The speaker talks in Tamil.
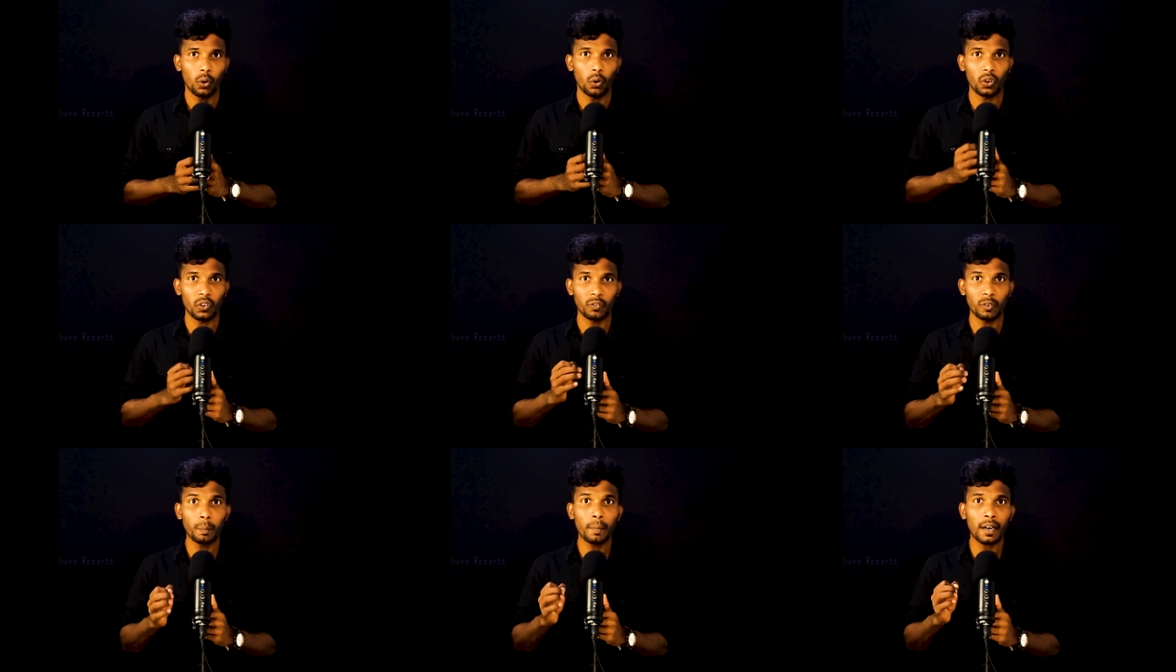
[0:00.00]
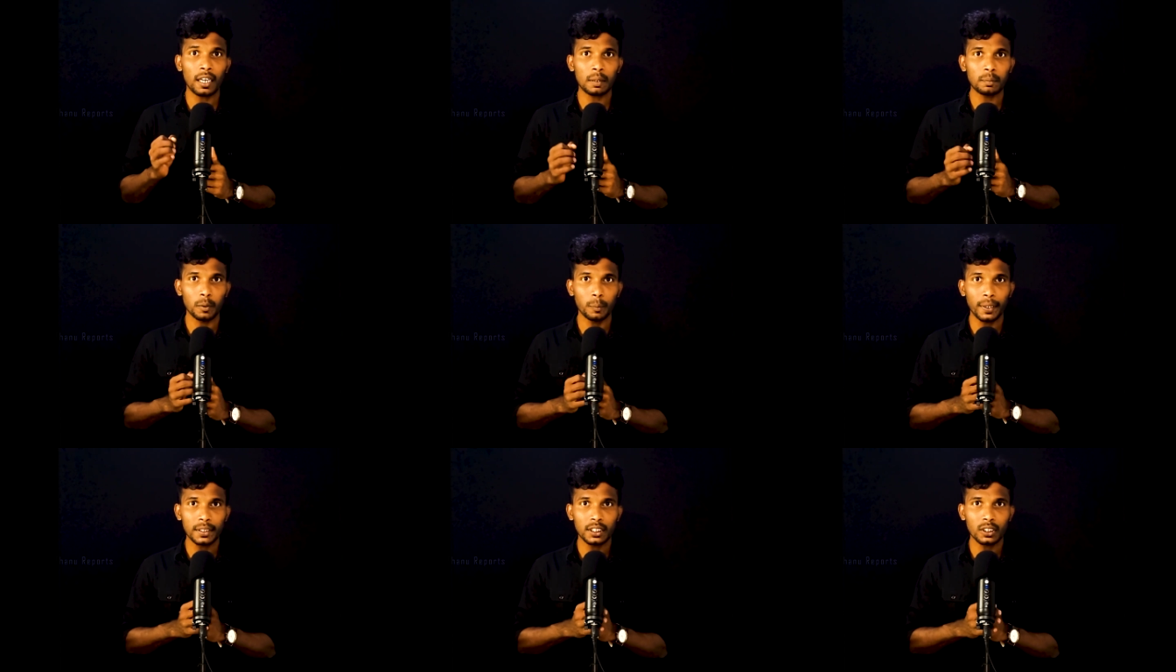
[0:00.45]
ஒரு
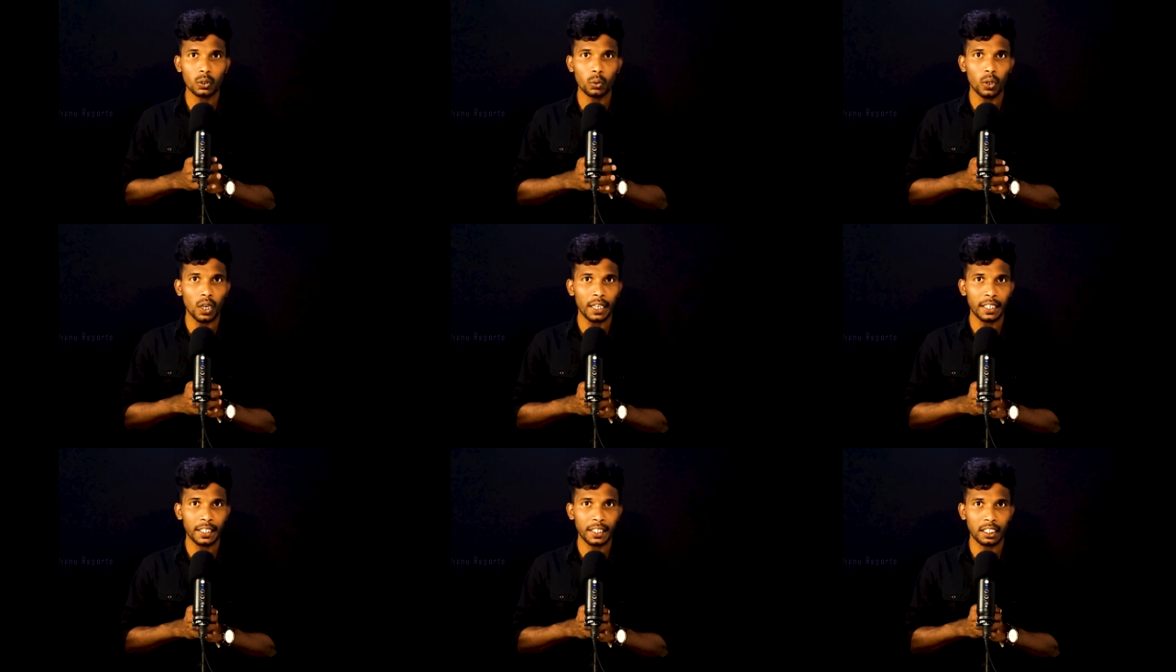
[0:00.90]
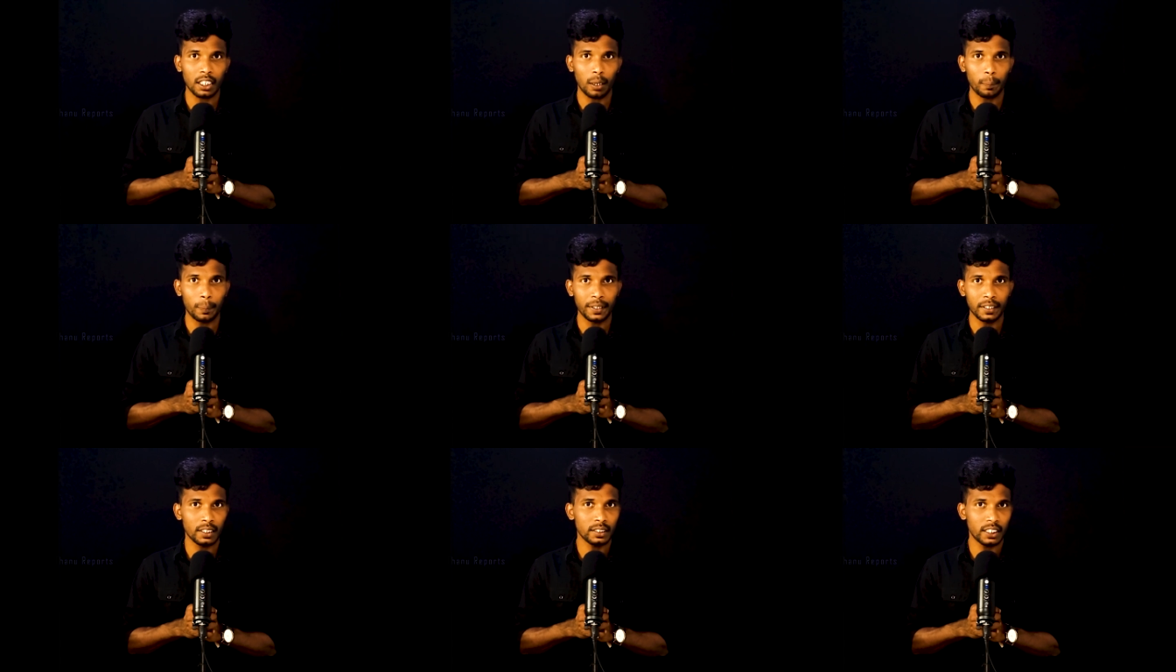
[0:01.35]
விமானம் விபத்துக்குள்ளாகிருக்கு
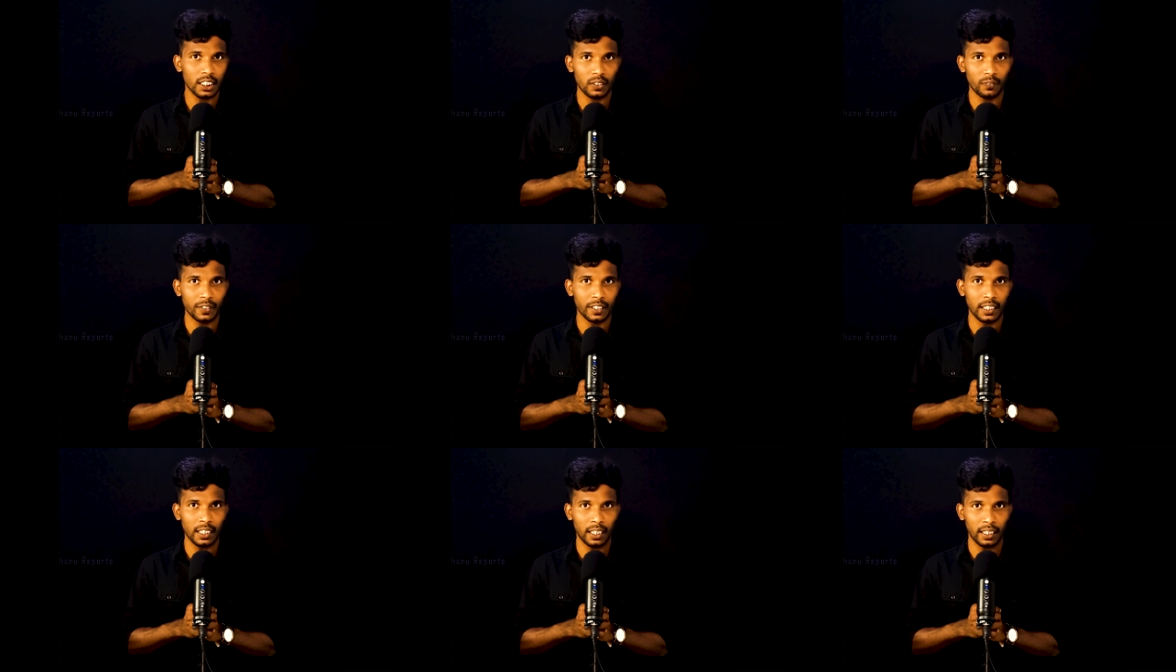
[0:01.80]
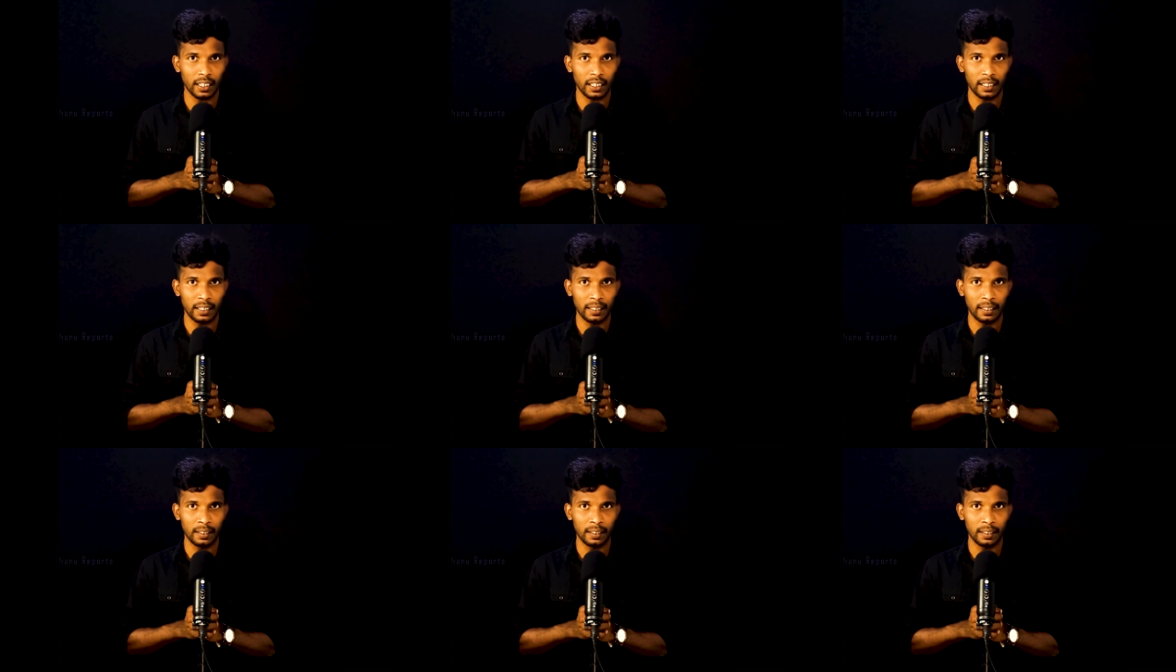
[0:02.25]
அப்படின்னு தெரிவிக்கிறாங்க